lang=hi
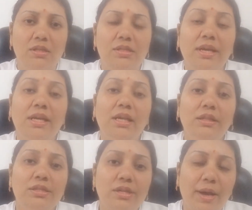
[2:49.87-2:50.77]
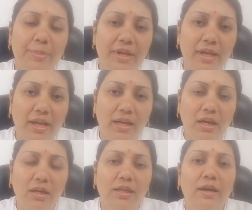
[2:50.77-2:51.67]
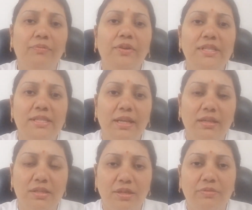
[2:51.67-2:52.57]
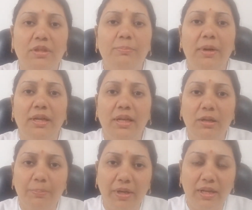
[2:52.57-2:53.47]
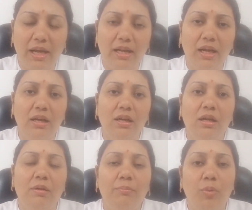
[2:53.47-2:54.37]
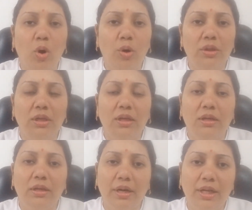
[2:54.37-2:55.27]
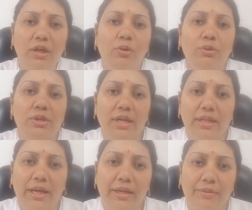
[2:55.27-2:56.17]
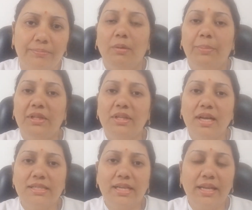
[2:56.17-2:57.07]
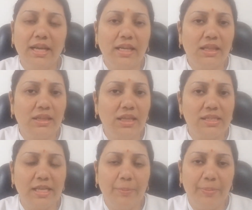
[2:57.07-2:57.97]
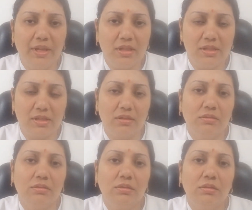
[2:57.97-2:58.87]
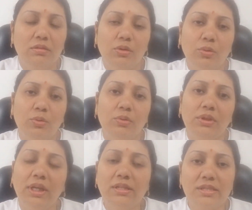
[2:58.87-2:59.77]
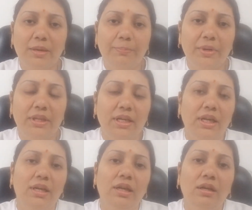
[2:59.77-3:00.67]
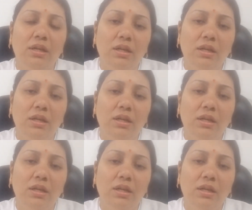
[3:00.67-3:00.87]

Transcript: सही दिशा में लाना या फिर से जीवन पटरी पे लाना बहुत कठिन हो जाता है पंद्रह से लेके तीस या पैंतीस तक तो तीन स्टेप में देखेंगे